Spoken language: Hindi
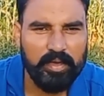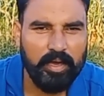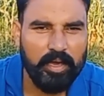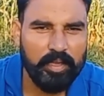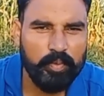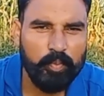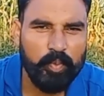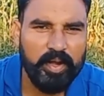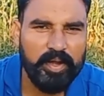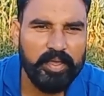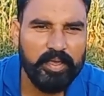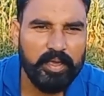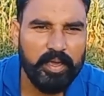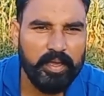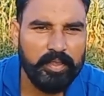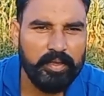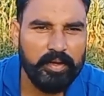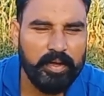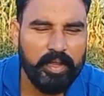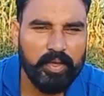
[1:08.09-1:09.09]
खाद पानी
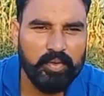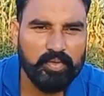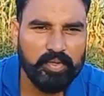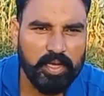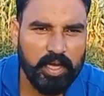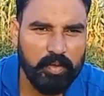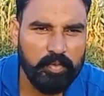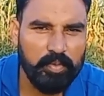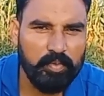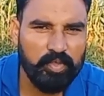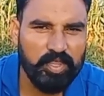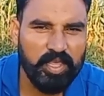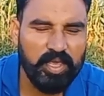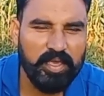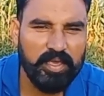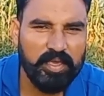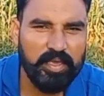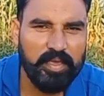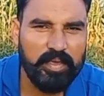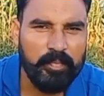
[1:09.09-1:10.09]
क्या देना है उसका भी
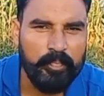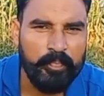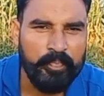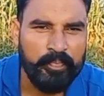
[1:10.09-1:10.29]
बताएंगे